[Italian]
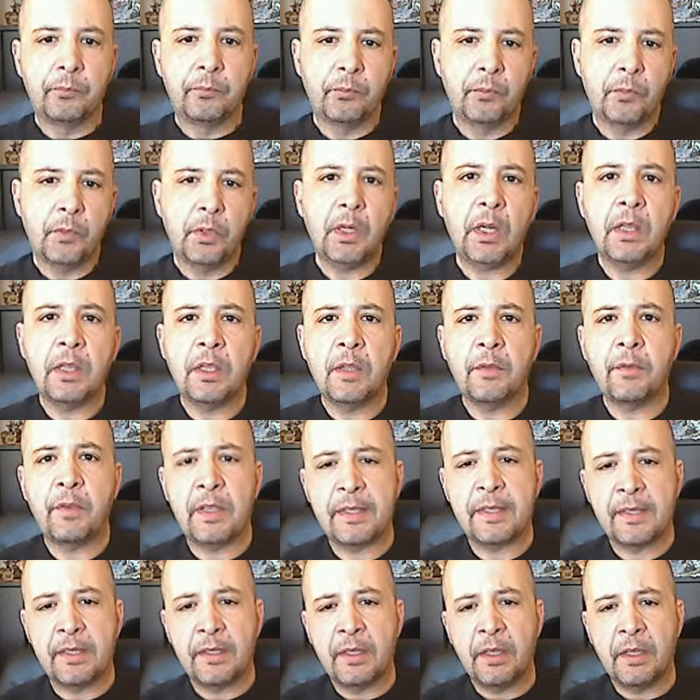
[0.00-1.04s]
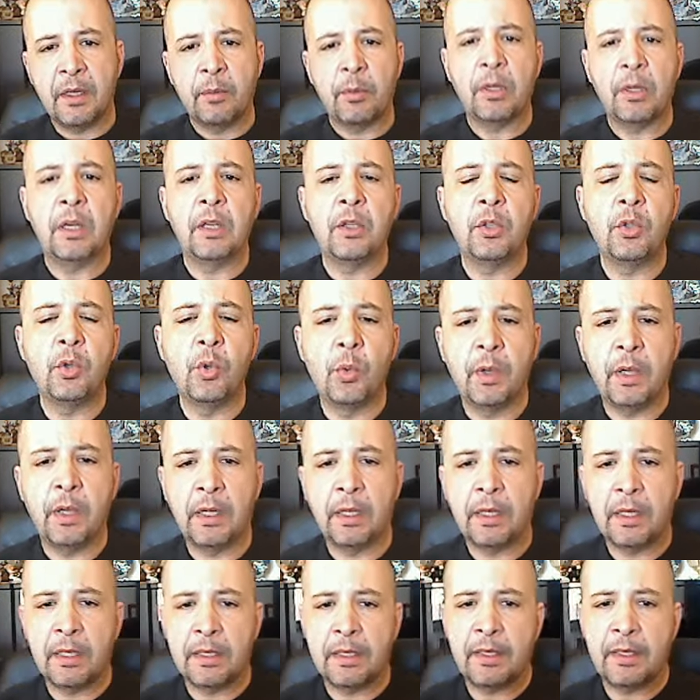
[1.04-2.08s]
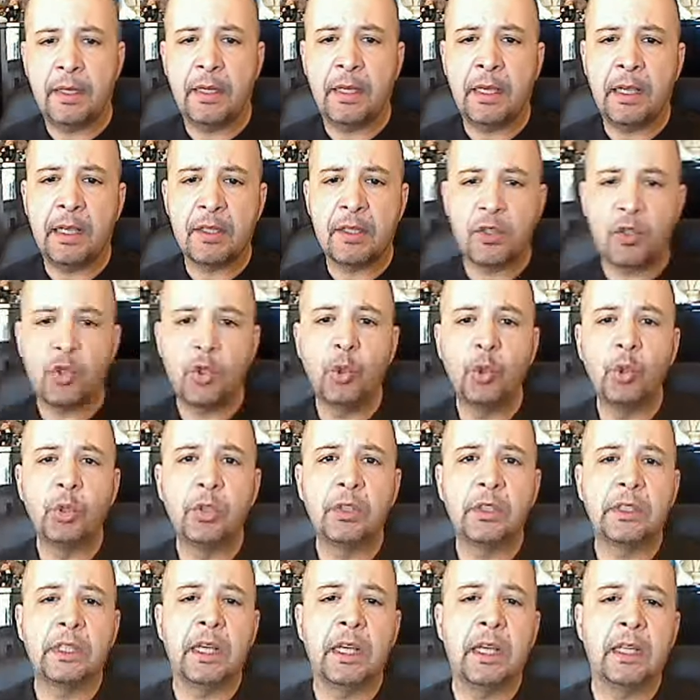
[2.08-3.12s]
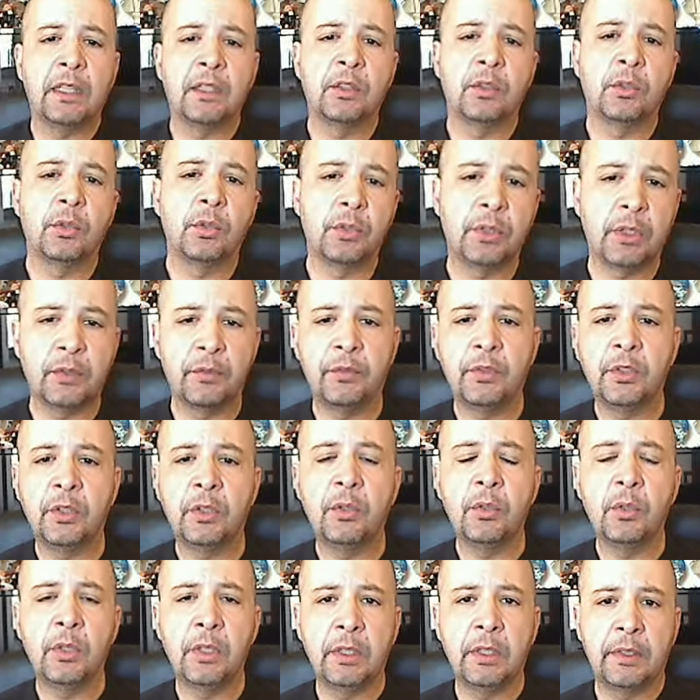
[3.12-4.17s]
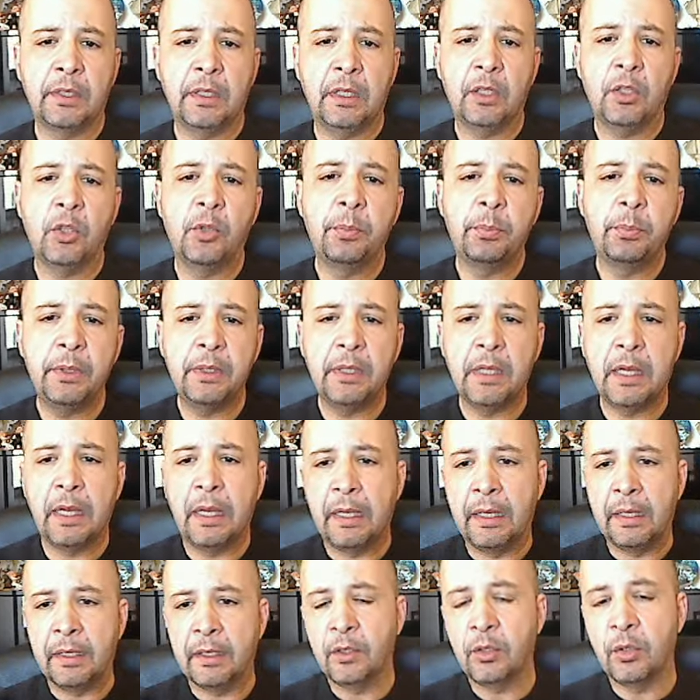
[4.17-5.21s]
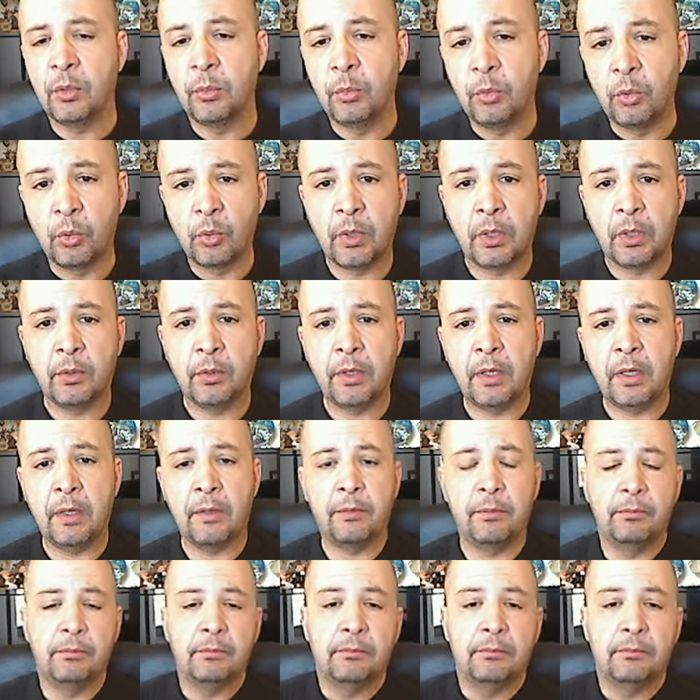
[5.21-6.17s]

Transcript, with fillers: Grande festa ieri per la Juve, anche se era soltanto, tra virgolette, la Coppa Italia, che comunque non è